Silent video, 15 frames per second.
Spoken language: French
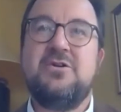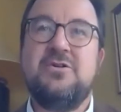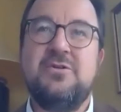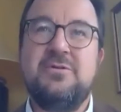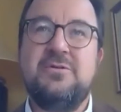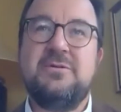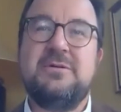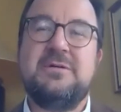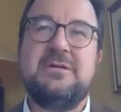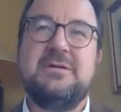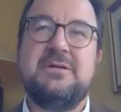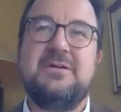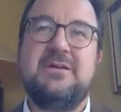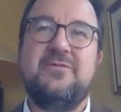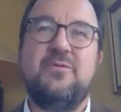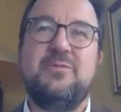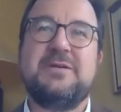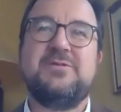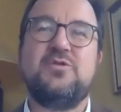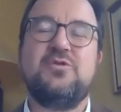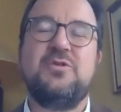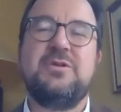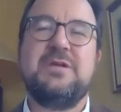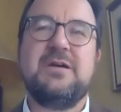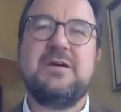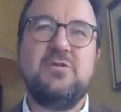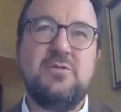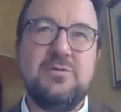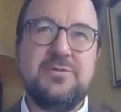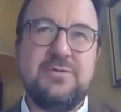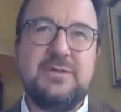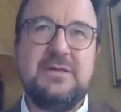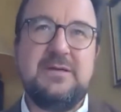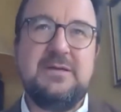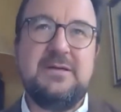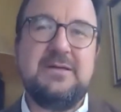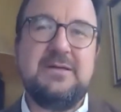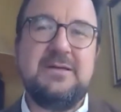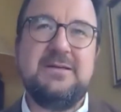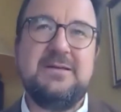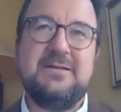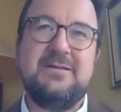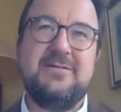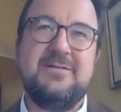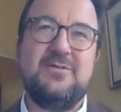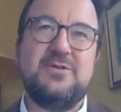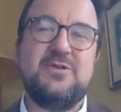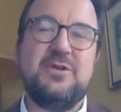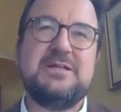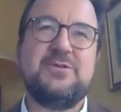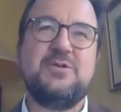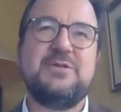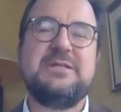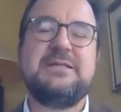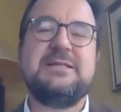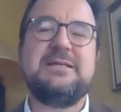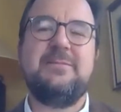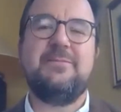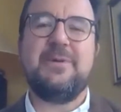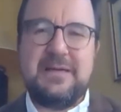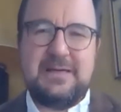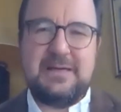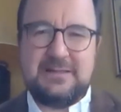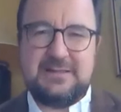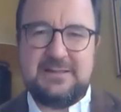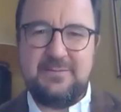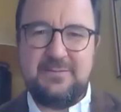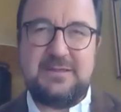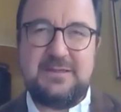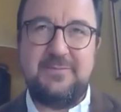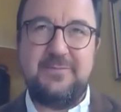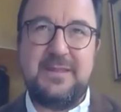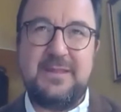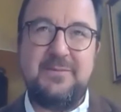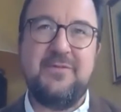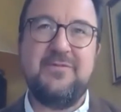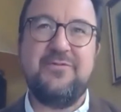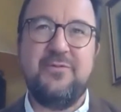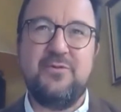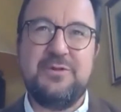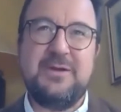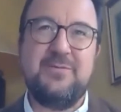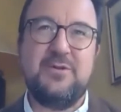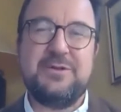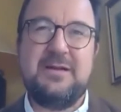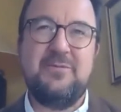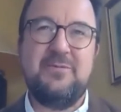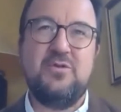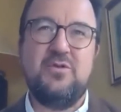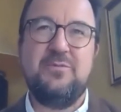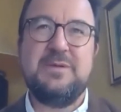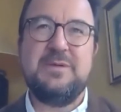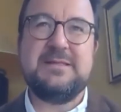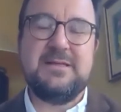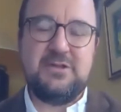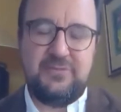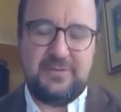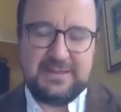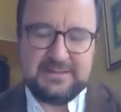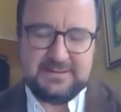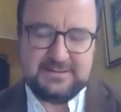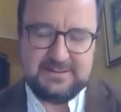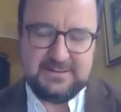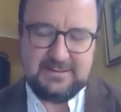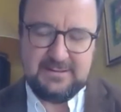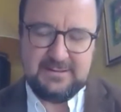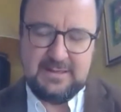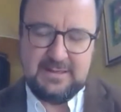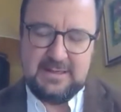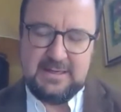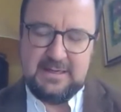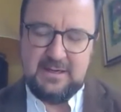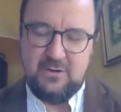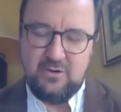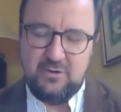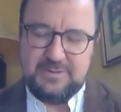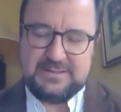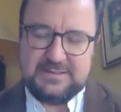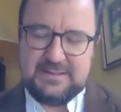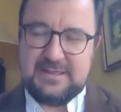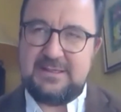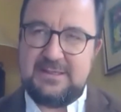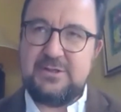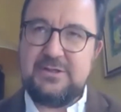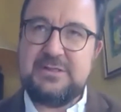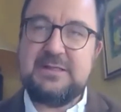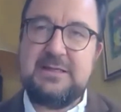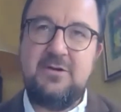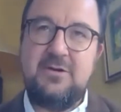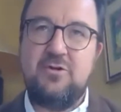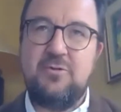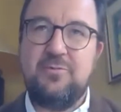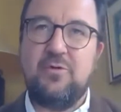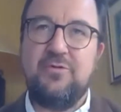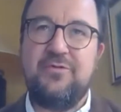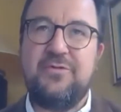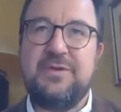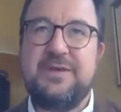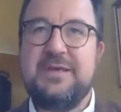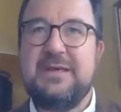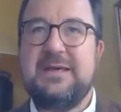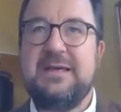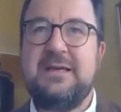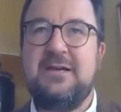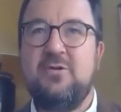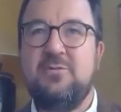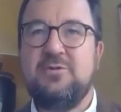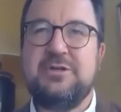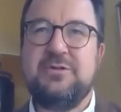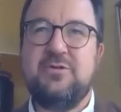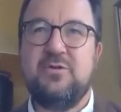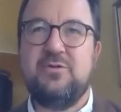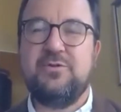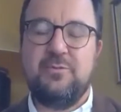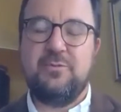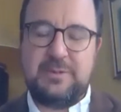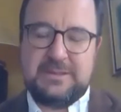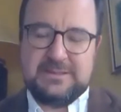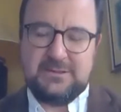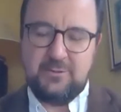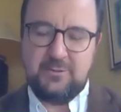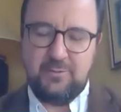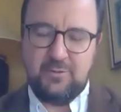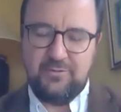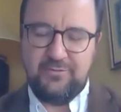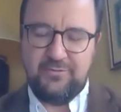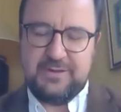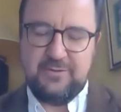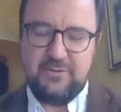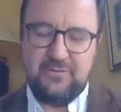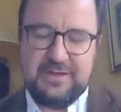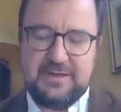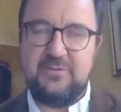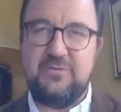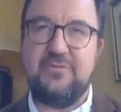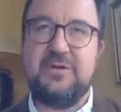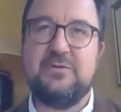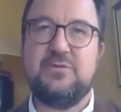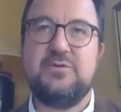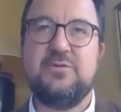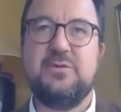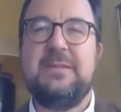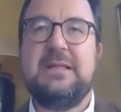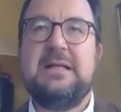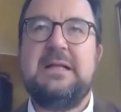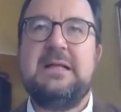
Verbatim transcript: qu'il euh, faut bien sûr tenir compte des, euh, de ce que la société est prête à accepter. Mais fondamentalement, le message va rester. Le message, c'est le profit et l'objet de l'entreprise. Le profit devient une fin en soi.